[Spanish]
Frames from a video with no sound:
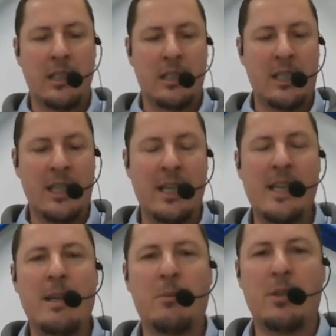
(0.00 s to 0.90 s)

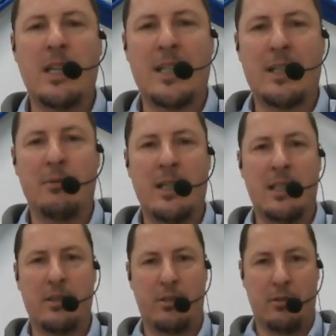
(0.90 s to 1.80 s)
Tenemos la
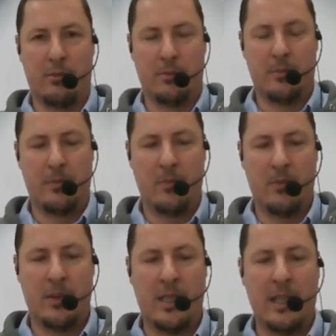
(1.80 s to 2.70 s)
revelación
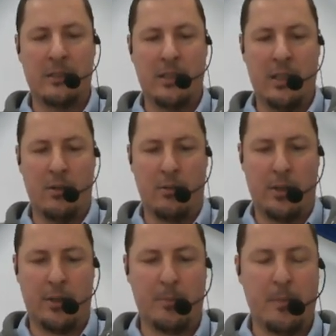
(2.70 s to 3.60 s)
del
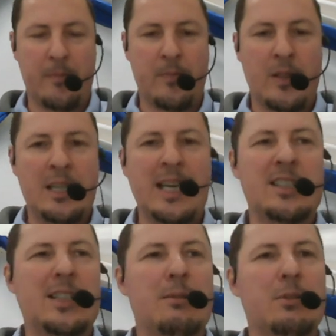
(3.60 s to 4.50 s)
Señor. Y
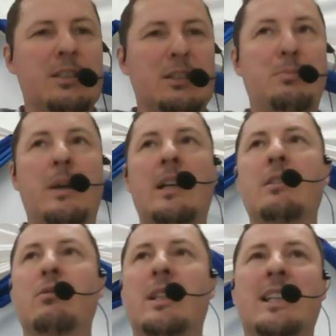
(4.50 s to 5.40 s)
estamos
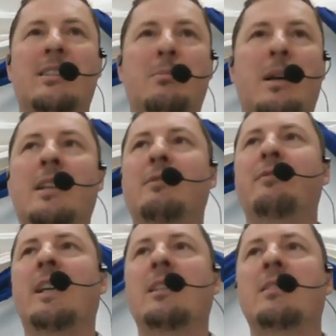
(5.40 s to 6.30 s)
esperando que se
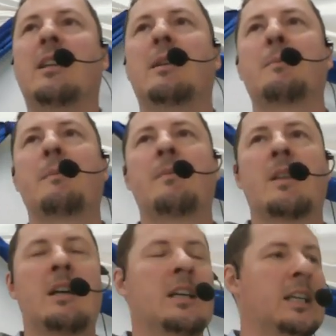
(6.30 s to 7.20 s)
manifiesta.
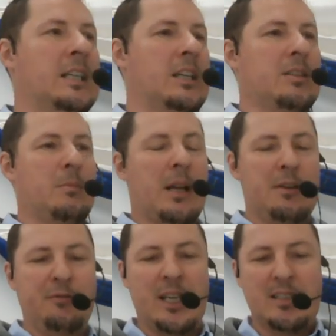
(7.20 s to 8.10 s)
Que se
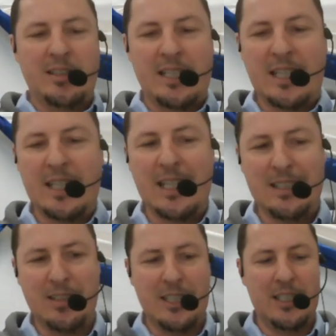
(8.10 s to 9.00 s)
manifieste en la
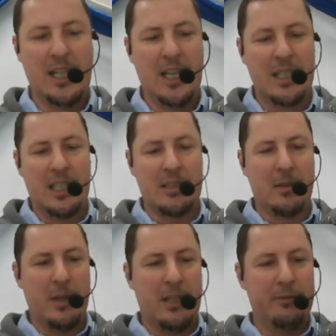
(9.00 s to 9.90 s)
iglesia, que se
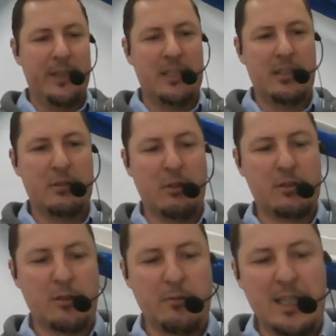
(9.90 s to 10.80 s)
manifieste en
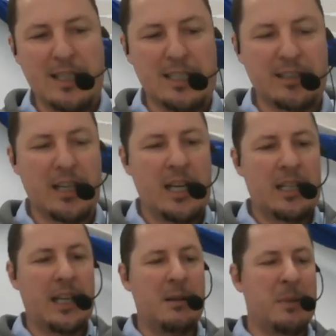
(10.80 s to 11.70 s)
nuestras vidas,
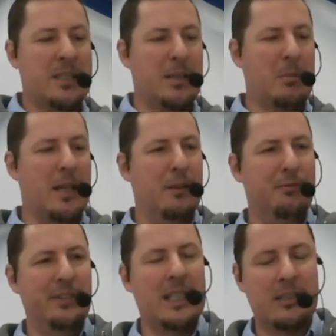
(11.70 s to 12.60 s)
que se
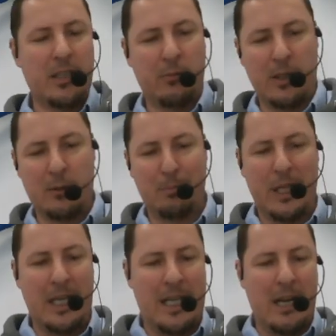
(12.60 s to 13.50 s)
manifieste cuando
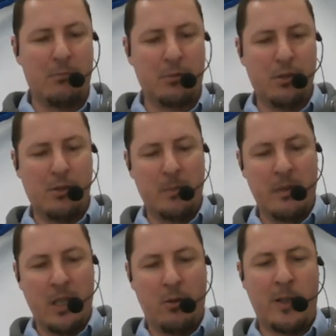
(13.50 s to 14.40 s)
predicamos,
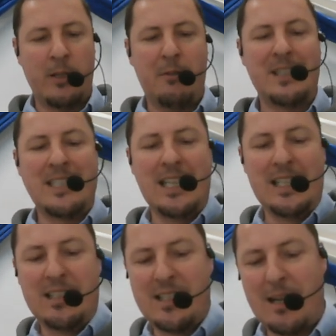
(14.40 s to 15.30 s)
cuando
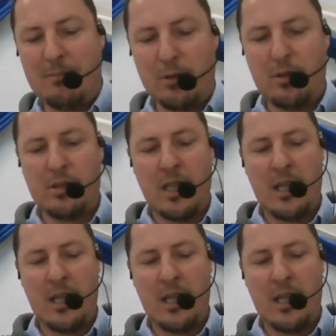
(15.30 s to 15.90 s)
evangelizamos,